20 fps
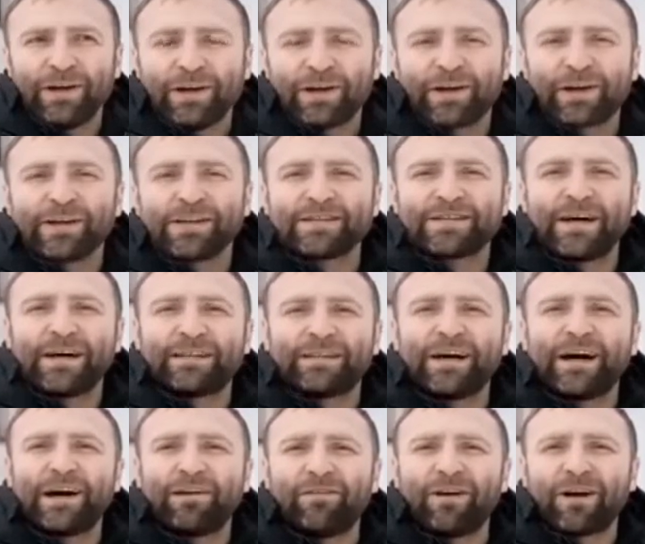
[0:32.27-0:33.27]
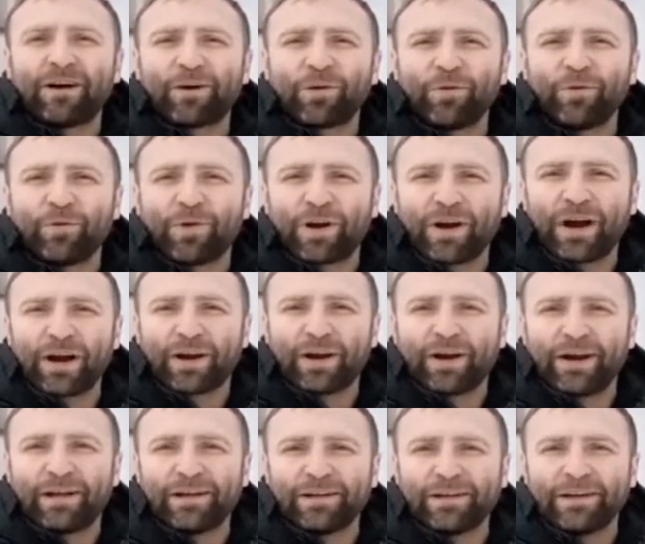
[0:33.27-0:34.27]
Красота вокруг,
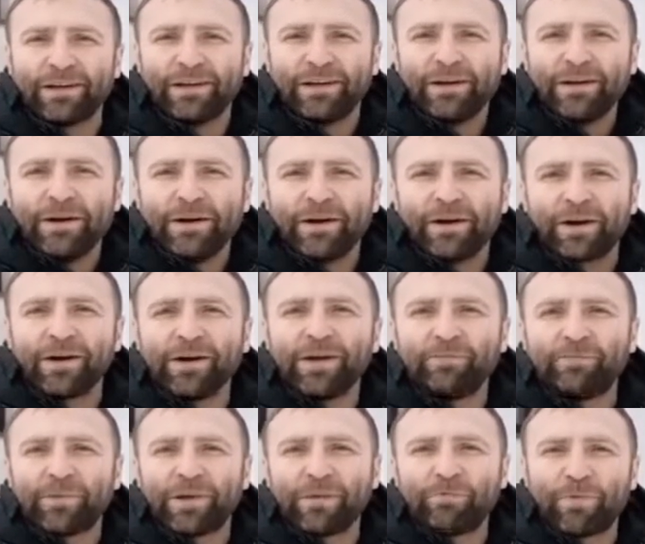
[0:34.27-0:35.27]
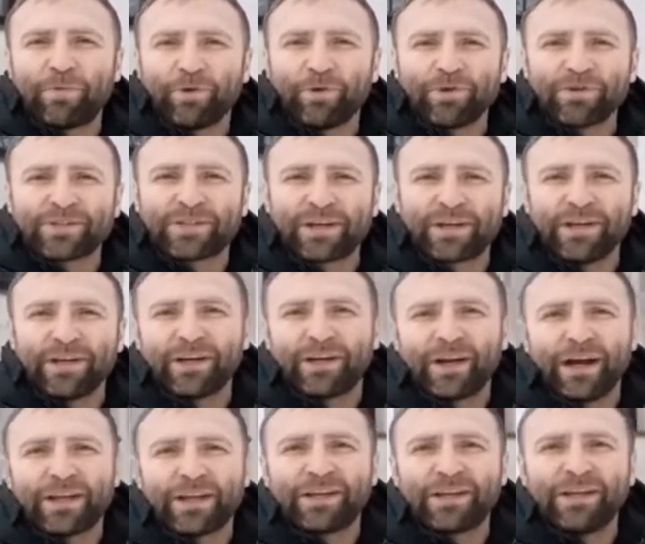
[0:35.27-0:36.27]
кораллы, рыбки пестрые,
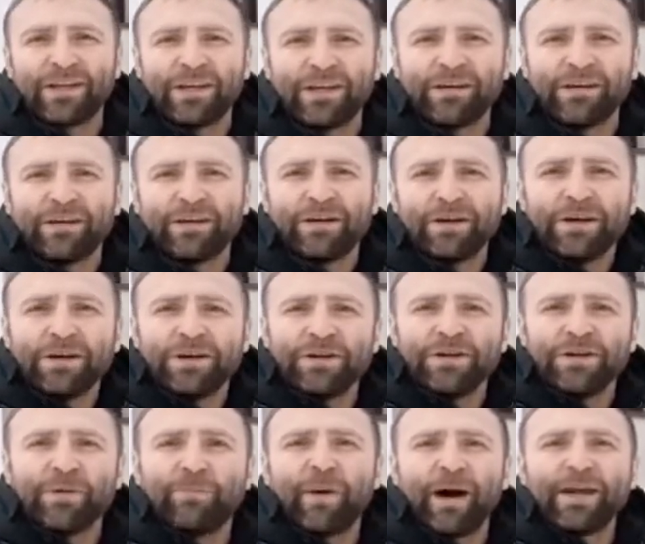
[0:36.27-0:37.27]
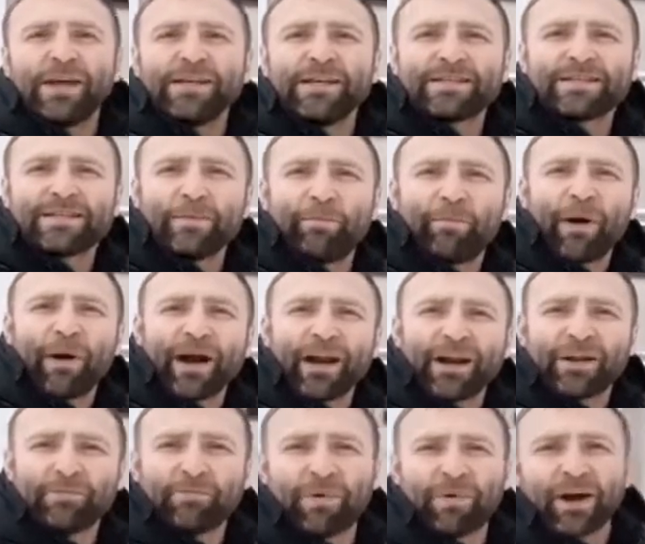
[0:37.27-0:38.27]
коньки – не боится
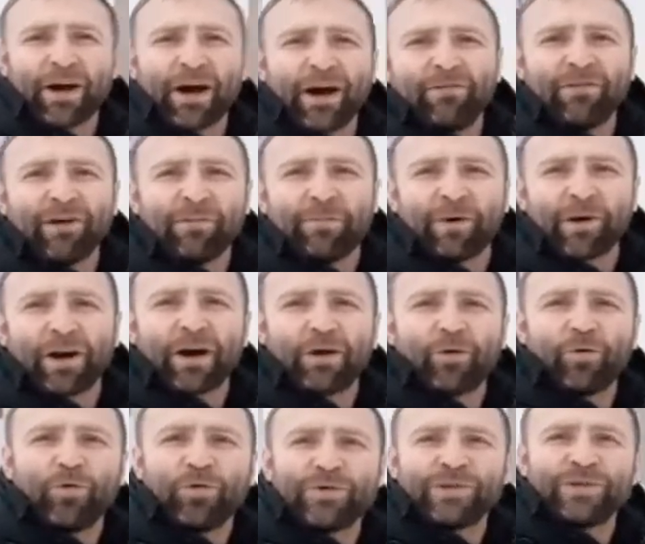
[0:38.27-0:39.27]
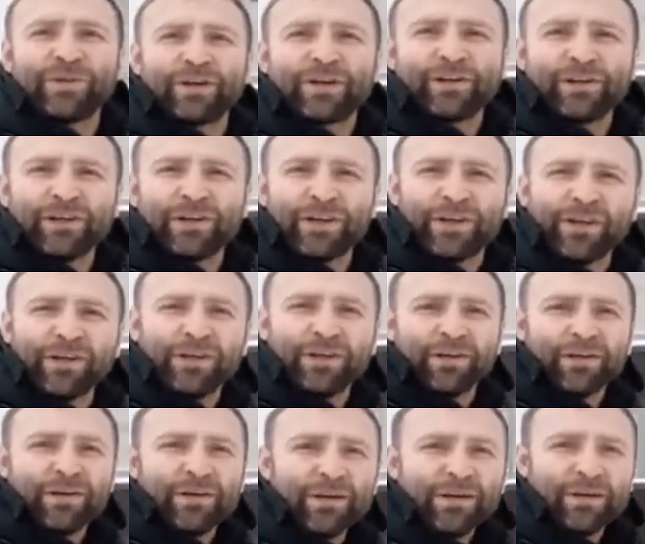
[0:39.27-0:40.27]
парень бравый баракудины
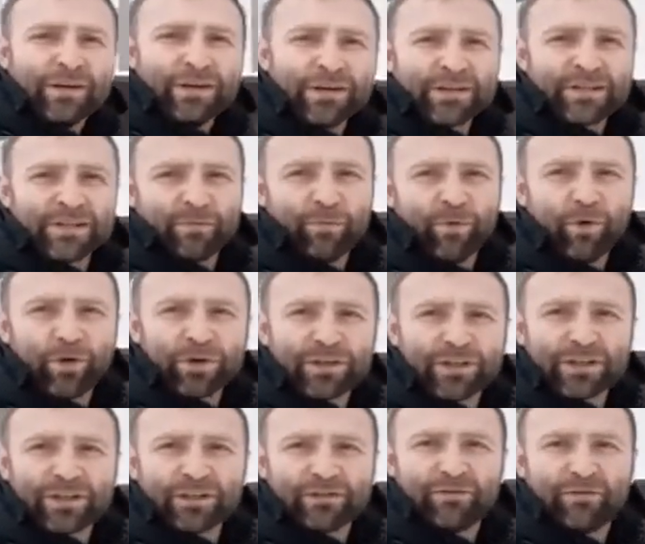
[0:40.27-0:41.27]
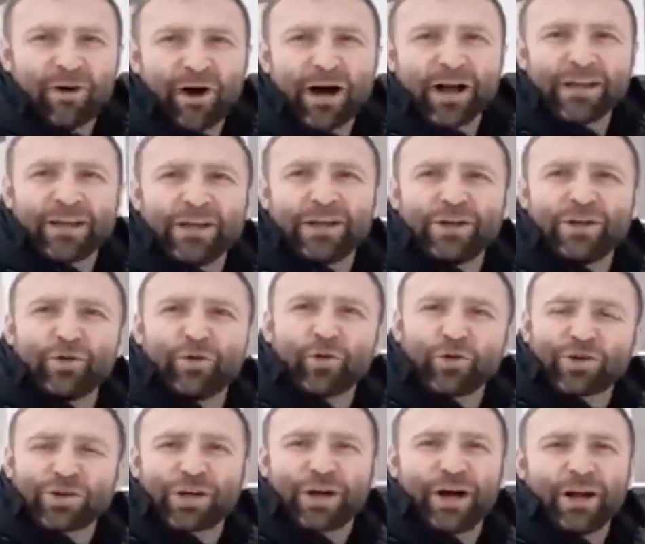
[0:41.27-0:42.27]
клыки. Смотрит Ваня
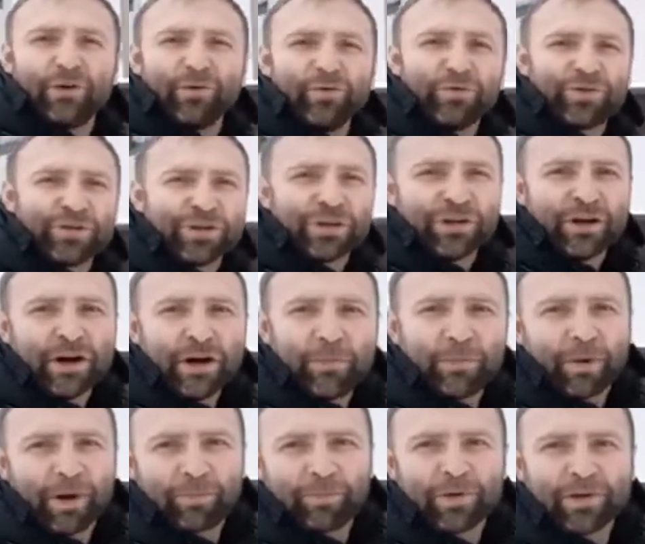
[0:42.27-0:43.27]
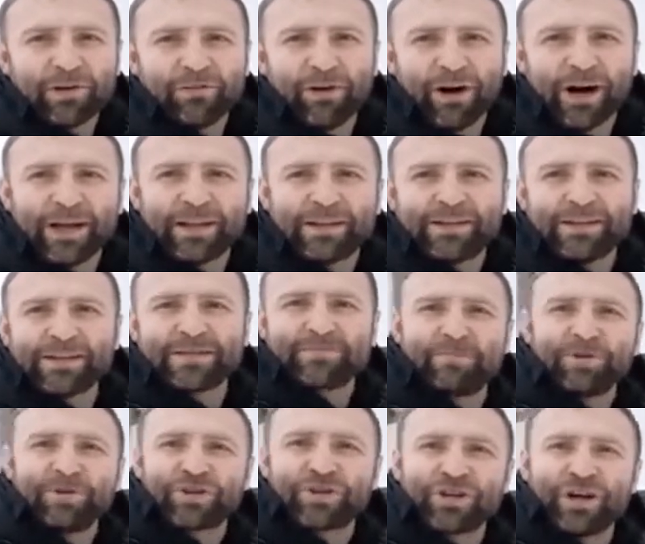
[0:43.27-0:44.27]
еж колючий, проплывает не
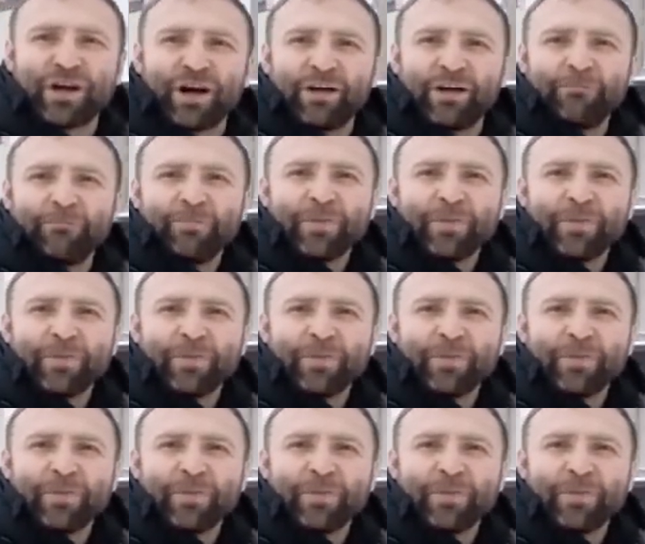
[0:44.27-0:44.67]
спеша.